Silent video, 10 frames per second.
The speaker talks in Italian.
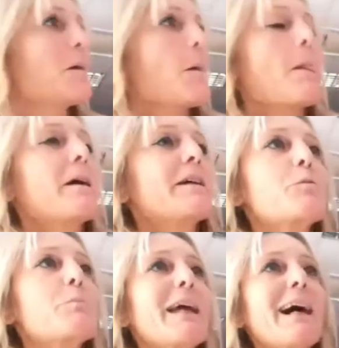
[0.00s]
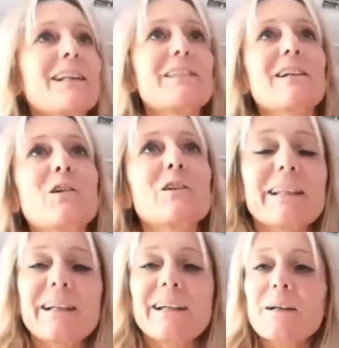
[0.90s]
e spiagge
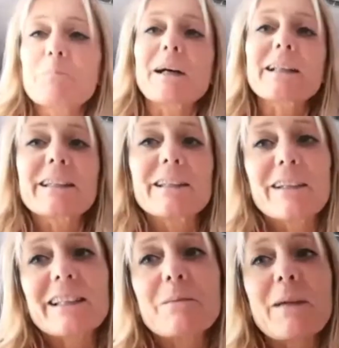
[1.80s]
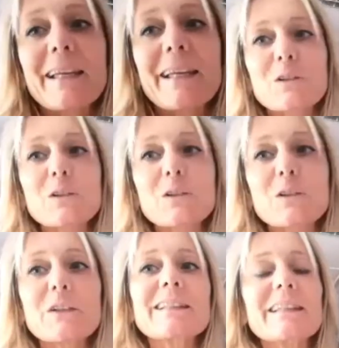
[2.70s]
con eh, parchi divertimento.
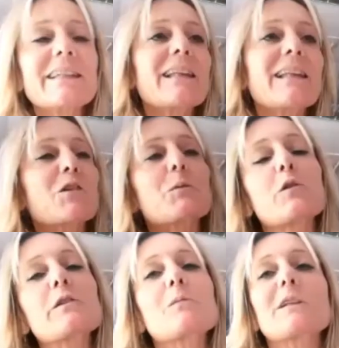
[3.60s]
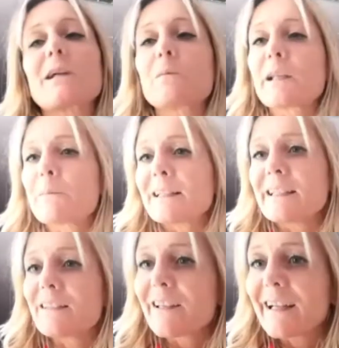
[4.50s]
Quindi l'anno prossimo andiamo alle
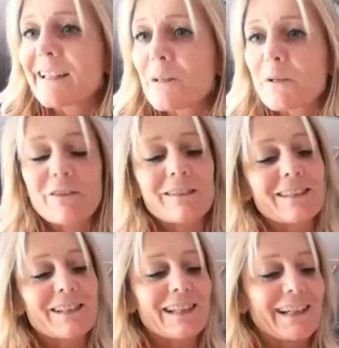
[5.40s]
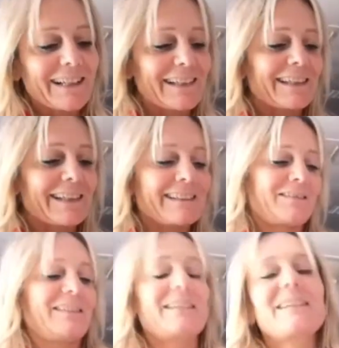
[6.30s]
Maldive anche per festeggiare
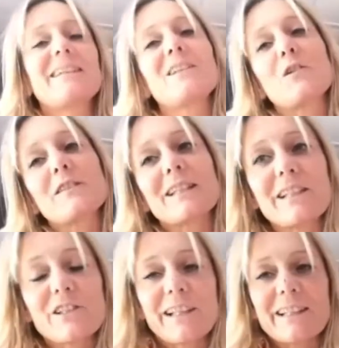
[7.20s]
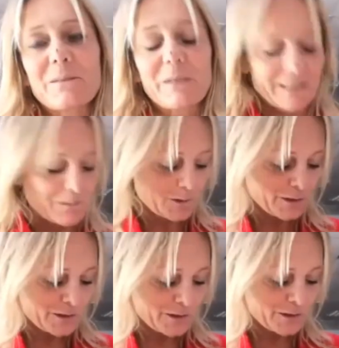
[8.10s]
i nostri dieci anni di matrimonio.